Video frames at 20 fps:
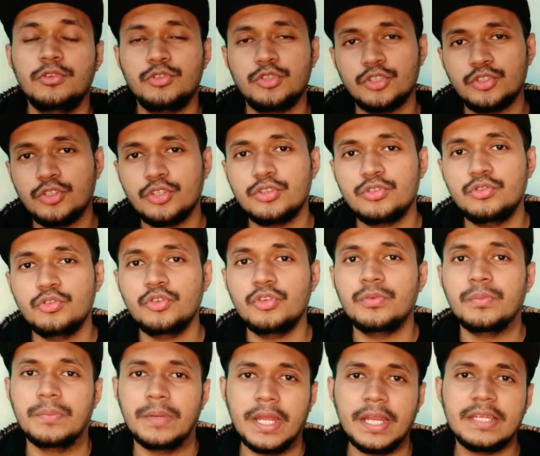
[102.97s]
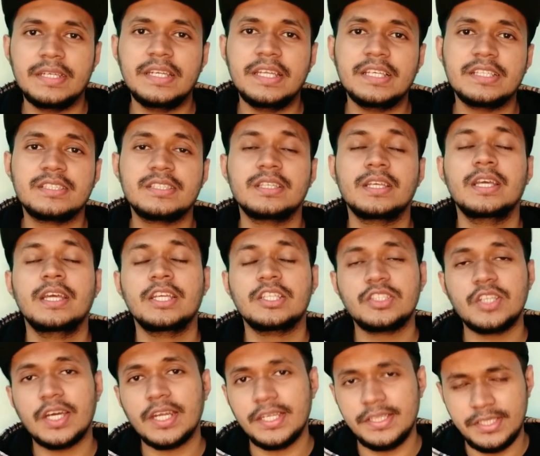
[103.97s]
দুশো সত্তর ব্রাইটনেস
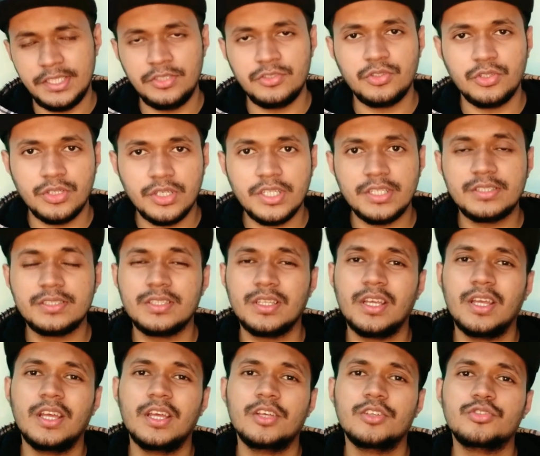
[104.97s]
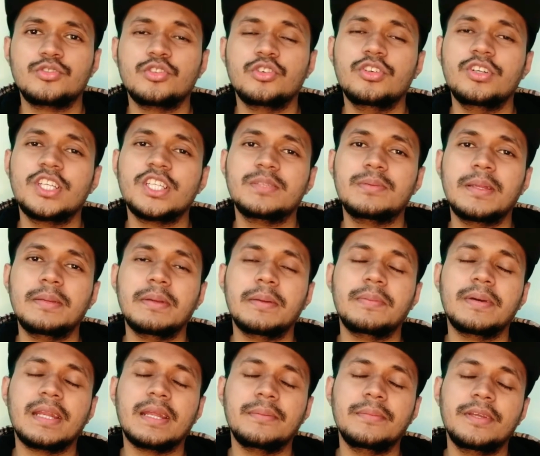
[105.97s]
সাড়ে তিনশো নিটস সো ডিসপ্লের
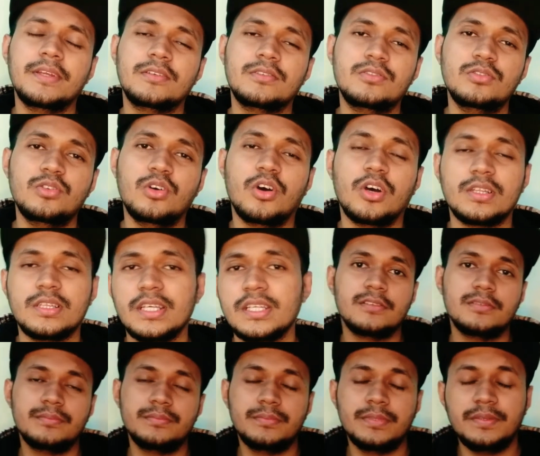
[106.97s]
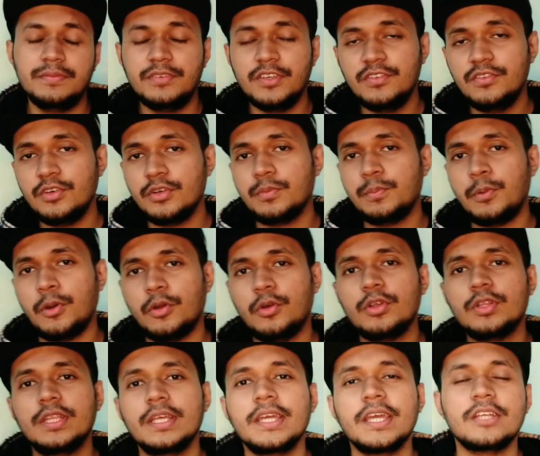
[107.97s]
ব্যাপারে আমি একটু হতাশ ভিভোর পক্ষ
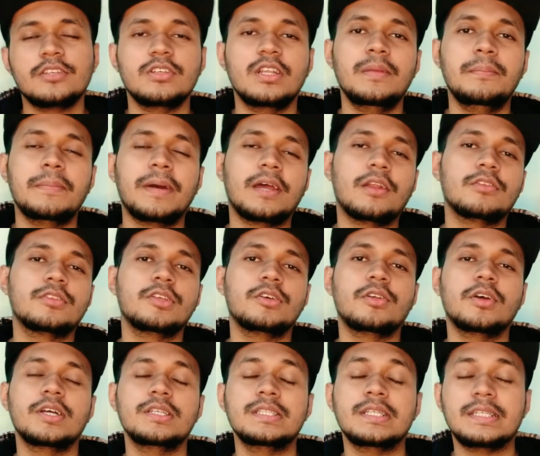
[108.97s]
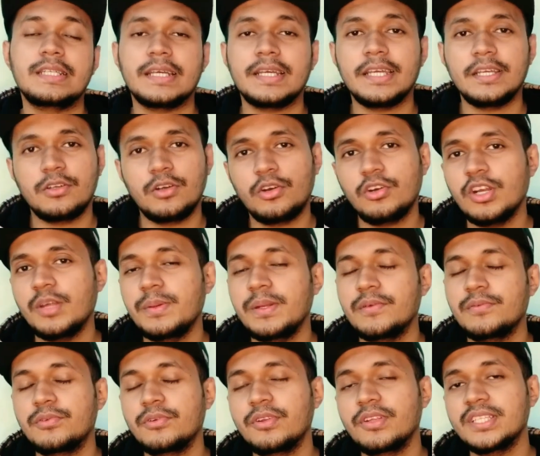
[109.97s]
থেকে আসলে বারো তেরো হাজার টাকায় কখন আমরা
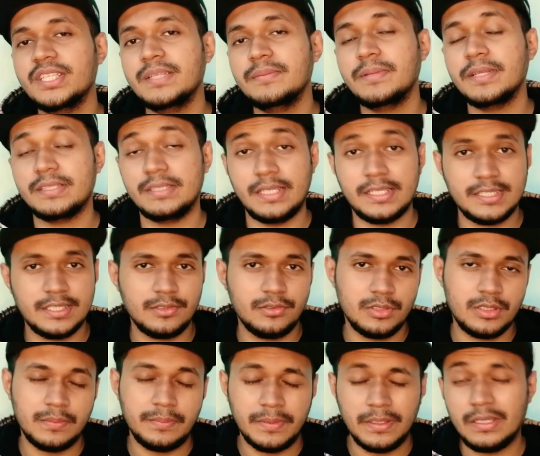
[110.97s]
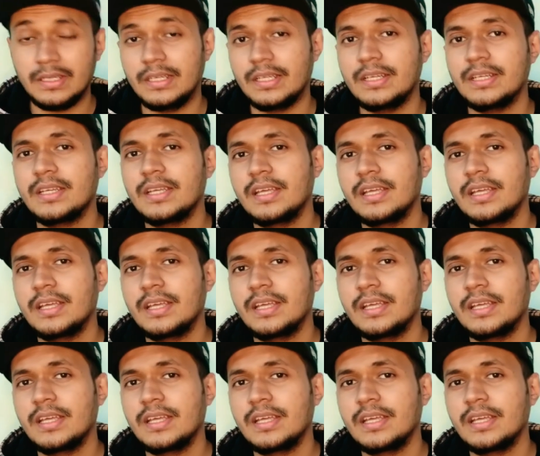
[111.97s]
ফুল এইচডি প্লাস আশা করতে পারি না